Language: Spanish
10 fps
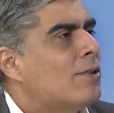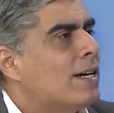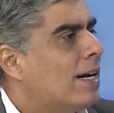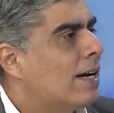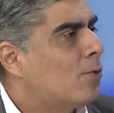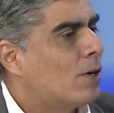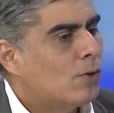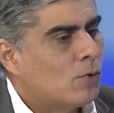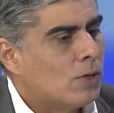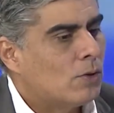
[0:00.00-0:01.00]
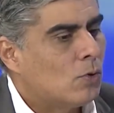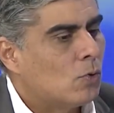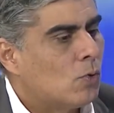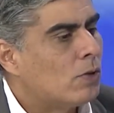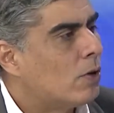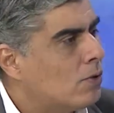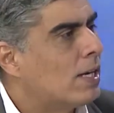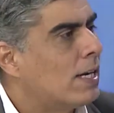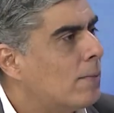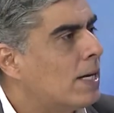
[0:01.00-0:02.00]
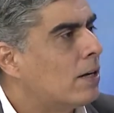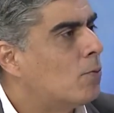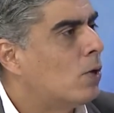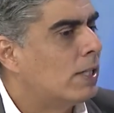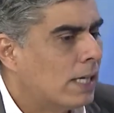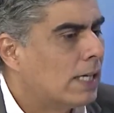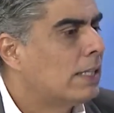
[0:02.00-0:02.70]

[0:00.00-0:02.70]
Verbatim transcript: no llegar a acuerdos cuando, cuando hay una dinámica como esta?